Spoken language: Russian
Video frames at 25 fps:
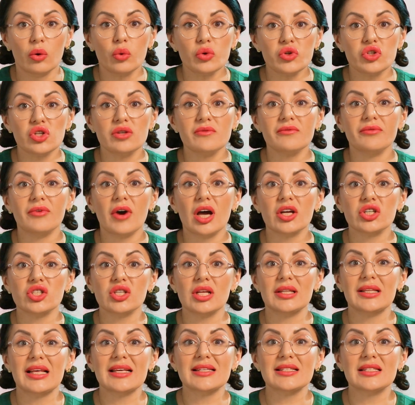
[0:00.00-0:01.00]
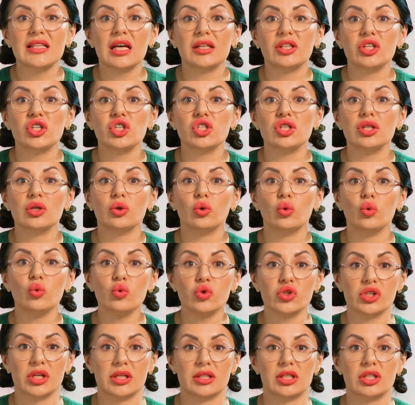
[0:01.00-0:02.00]
Очень важно достаточно
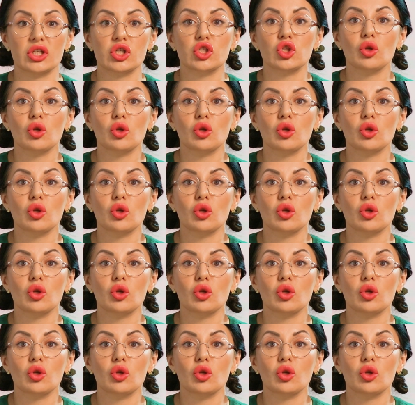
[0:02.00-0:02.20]
кушать,